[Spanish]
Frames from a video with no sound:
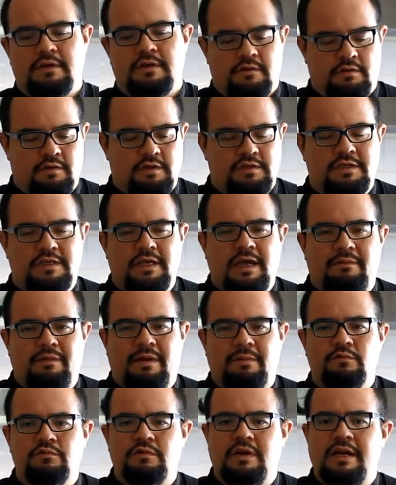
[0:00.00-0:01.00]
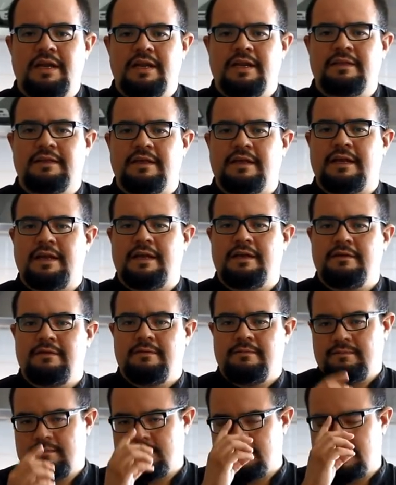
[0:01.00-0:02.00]
Entonces, si hablamos de una harina
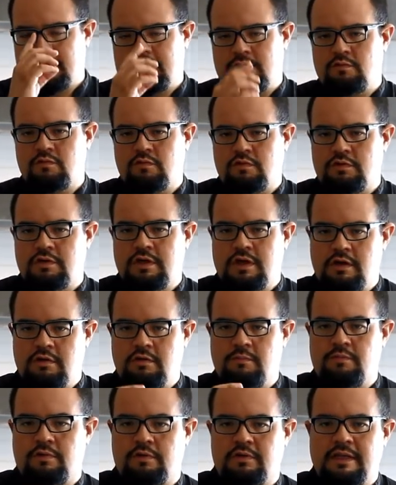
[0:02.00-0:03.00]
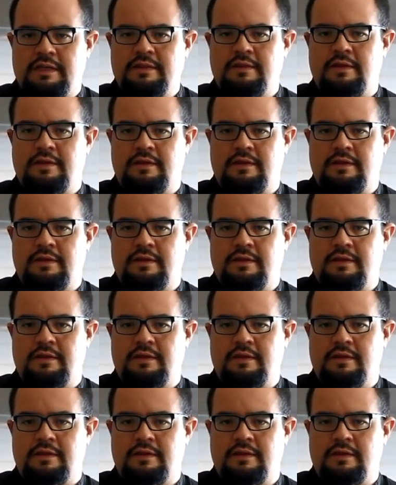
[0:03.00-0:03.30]
integral, que tiene un contenido importante